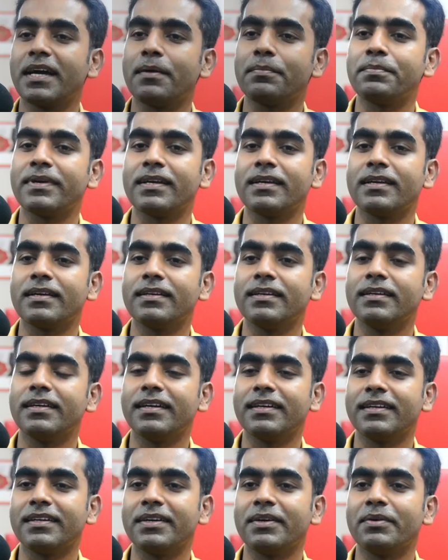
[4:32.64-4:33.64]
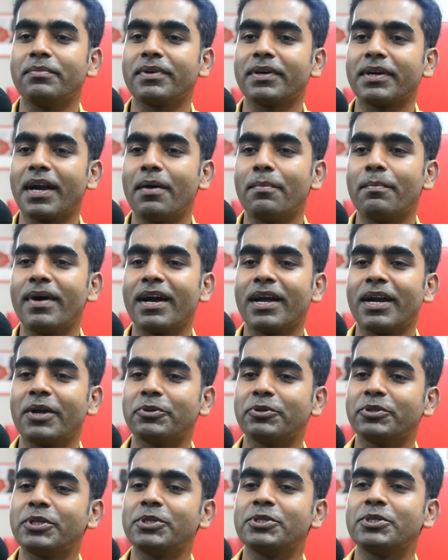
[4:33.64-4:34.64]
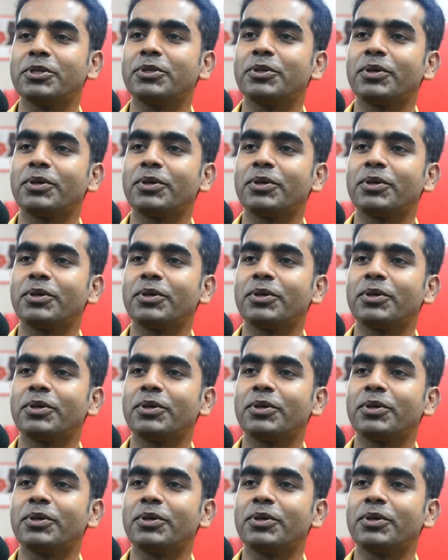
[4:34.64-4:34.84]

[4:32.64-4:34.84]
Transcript: কাপে গ্রাম বাংলার ঐতিহ্য